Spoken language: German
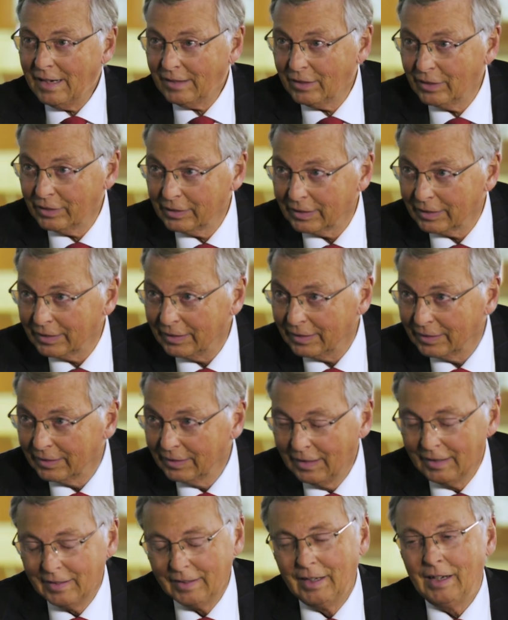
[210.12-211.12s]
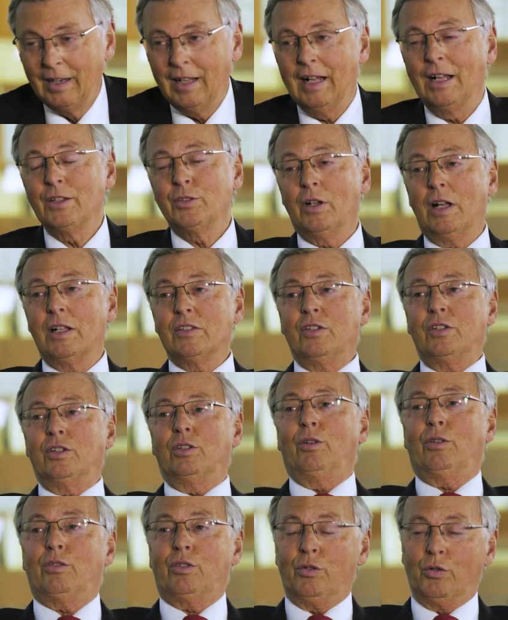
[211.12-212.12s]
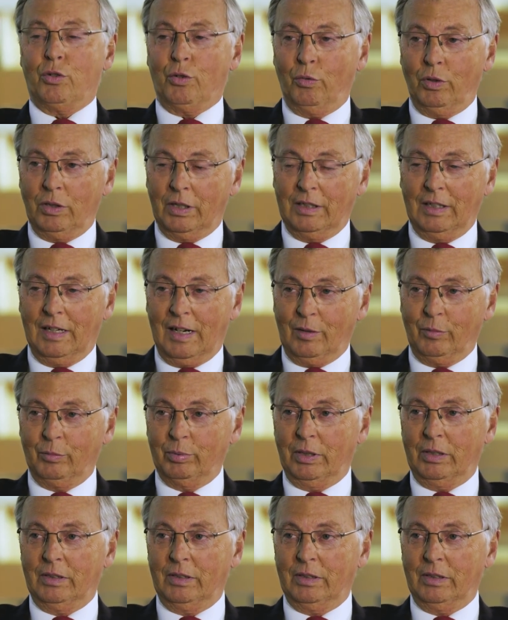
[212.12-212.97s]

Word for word: Lehrerin! Machen Sie. Also als ich noch zur Schule gegangen